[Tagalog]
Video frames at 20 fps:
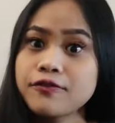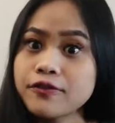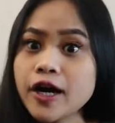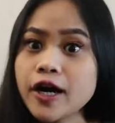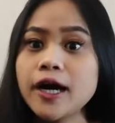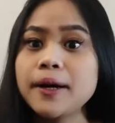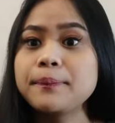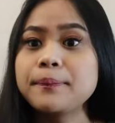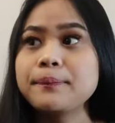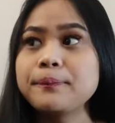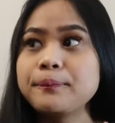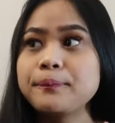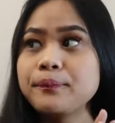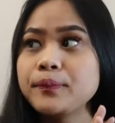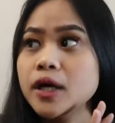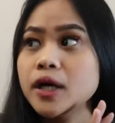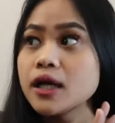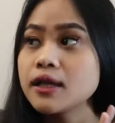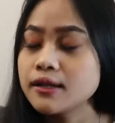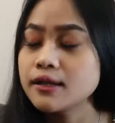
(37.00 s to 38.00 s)
from
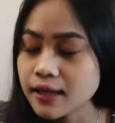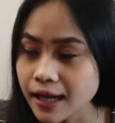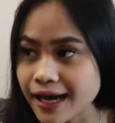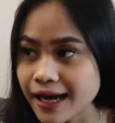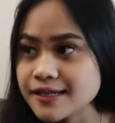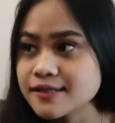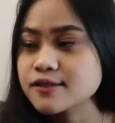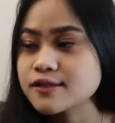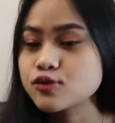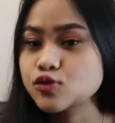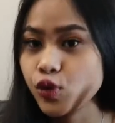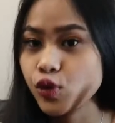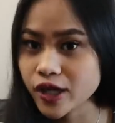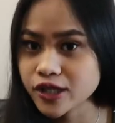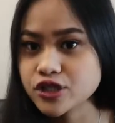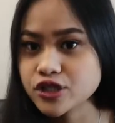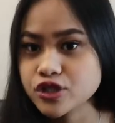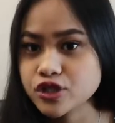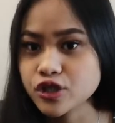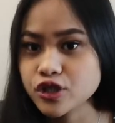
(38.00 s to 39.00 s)
last
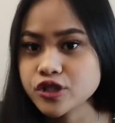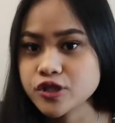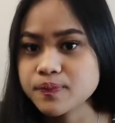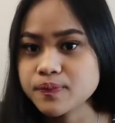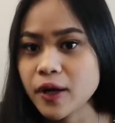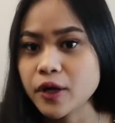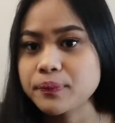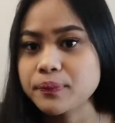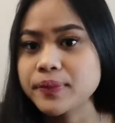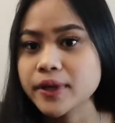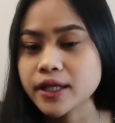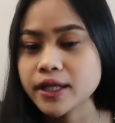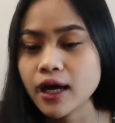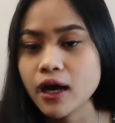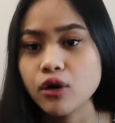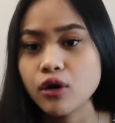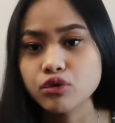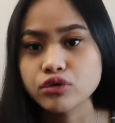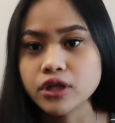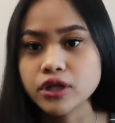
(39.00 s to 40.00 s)
questions pa yung
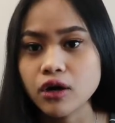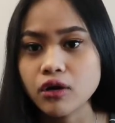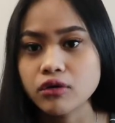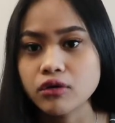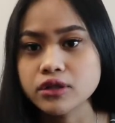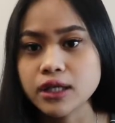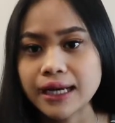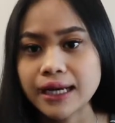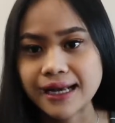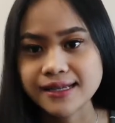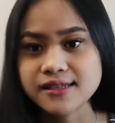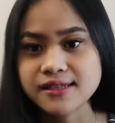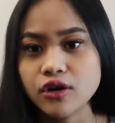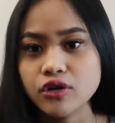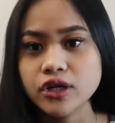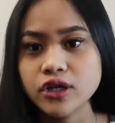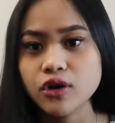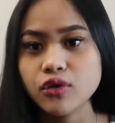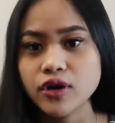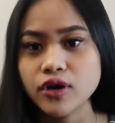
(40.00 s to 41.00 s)
pinakauna kong nag-asa ko
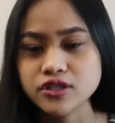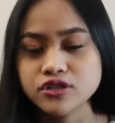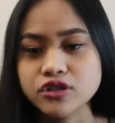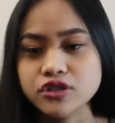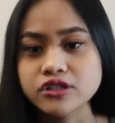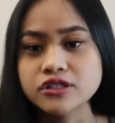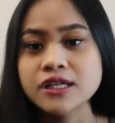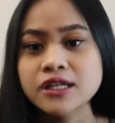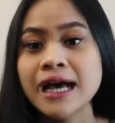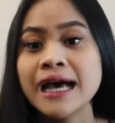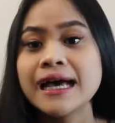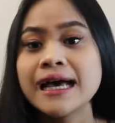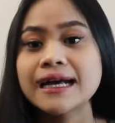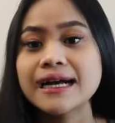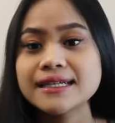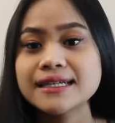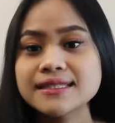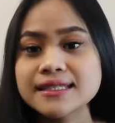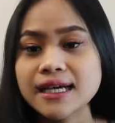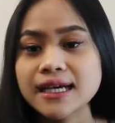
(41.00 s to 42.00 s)
ng questions.
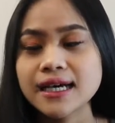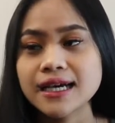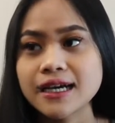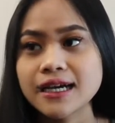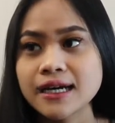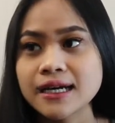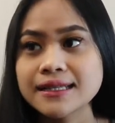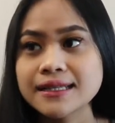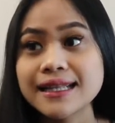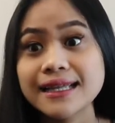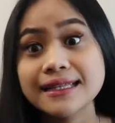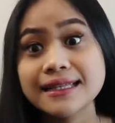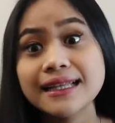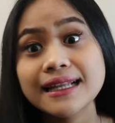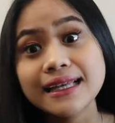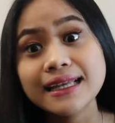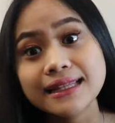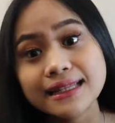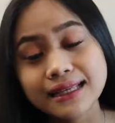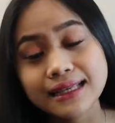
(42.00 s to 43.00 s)
Kasi,
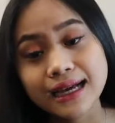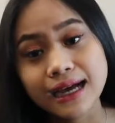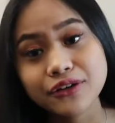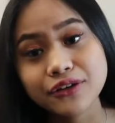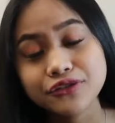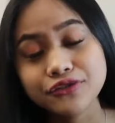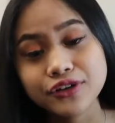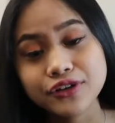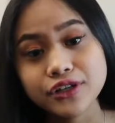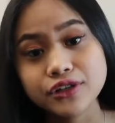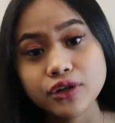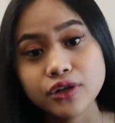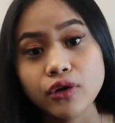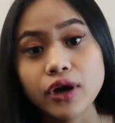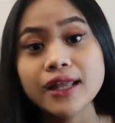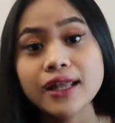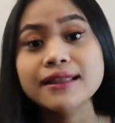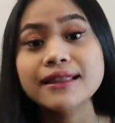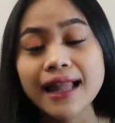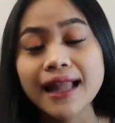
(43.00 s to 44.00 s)
na-delete nga yung video
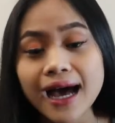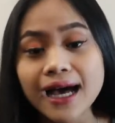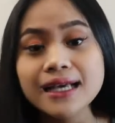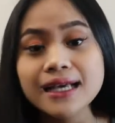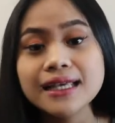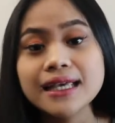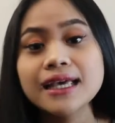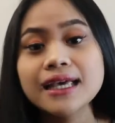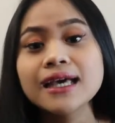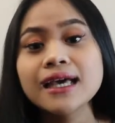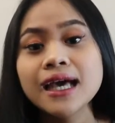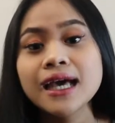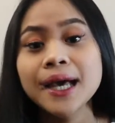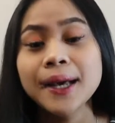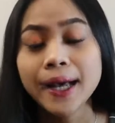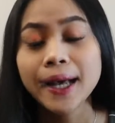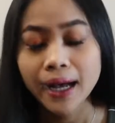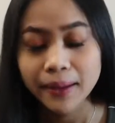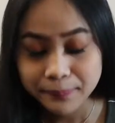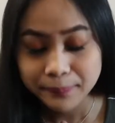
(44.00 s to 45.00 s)
and lucky
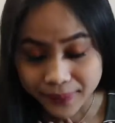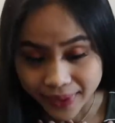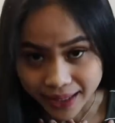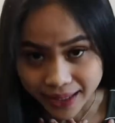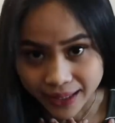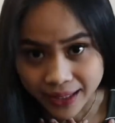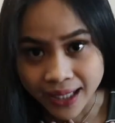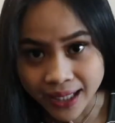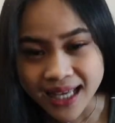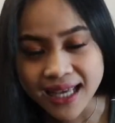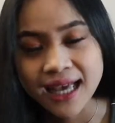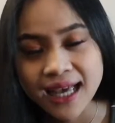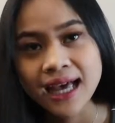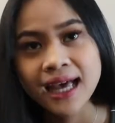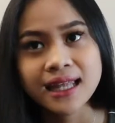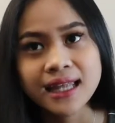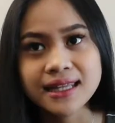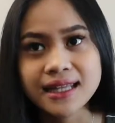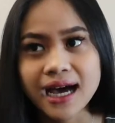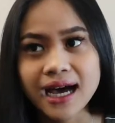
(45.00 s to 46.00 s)
me
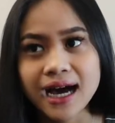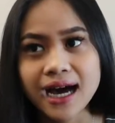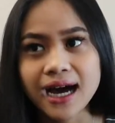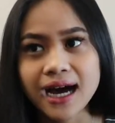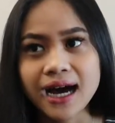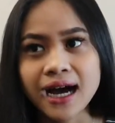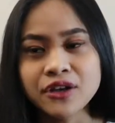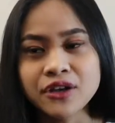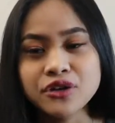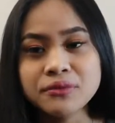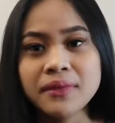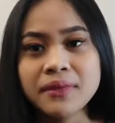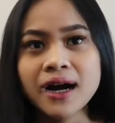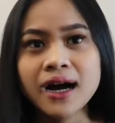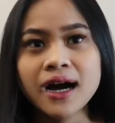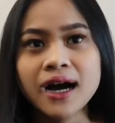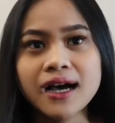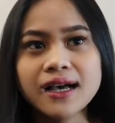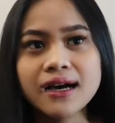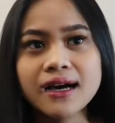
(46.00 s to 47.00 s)
na yung
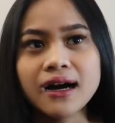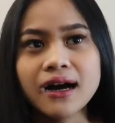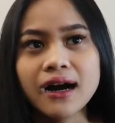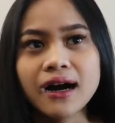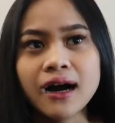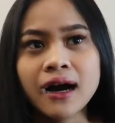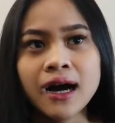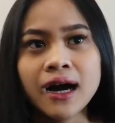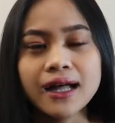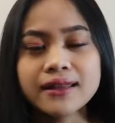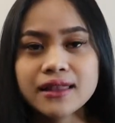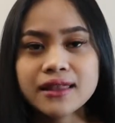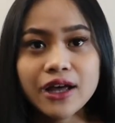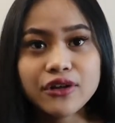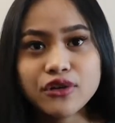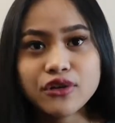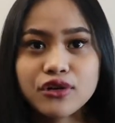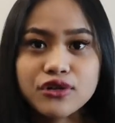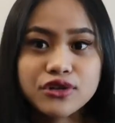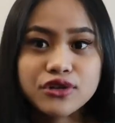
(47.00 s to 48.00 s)
mga uh,
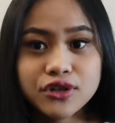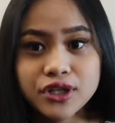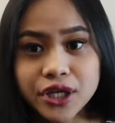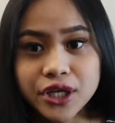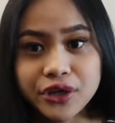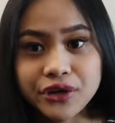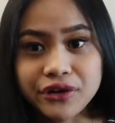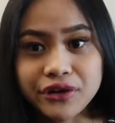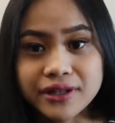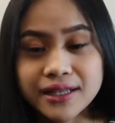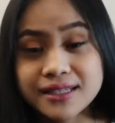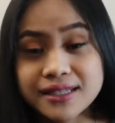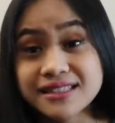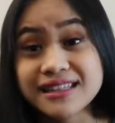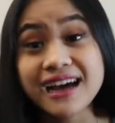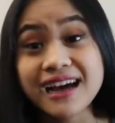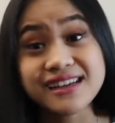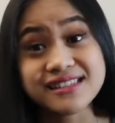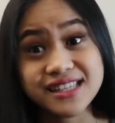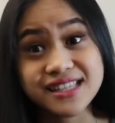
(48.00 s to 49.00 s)
tanong nyo na yon is
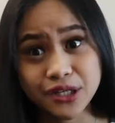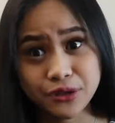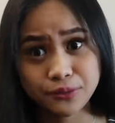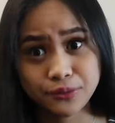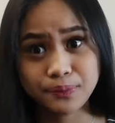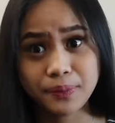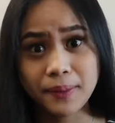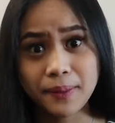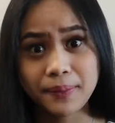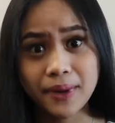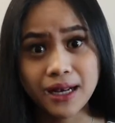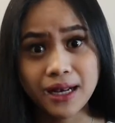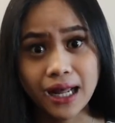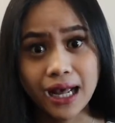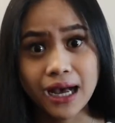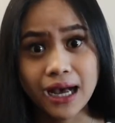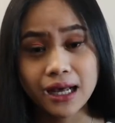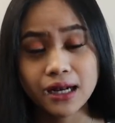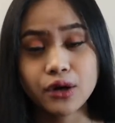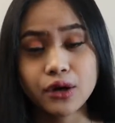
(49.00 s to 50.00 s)
nakasave pa
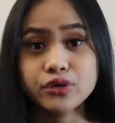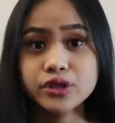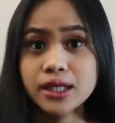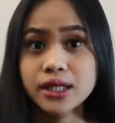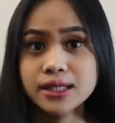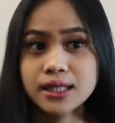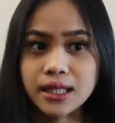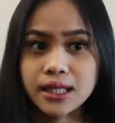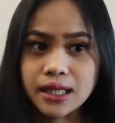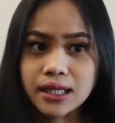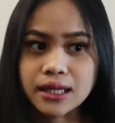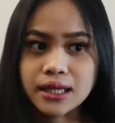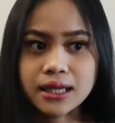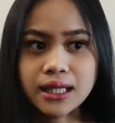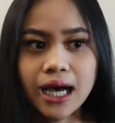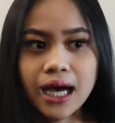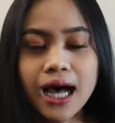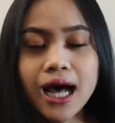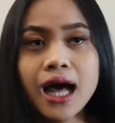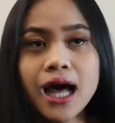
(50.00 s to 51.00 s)
pala. Akala ko na-delete
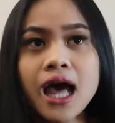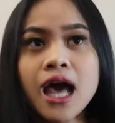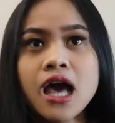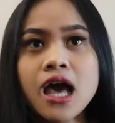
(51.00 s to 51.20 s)
na.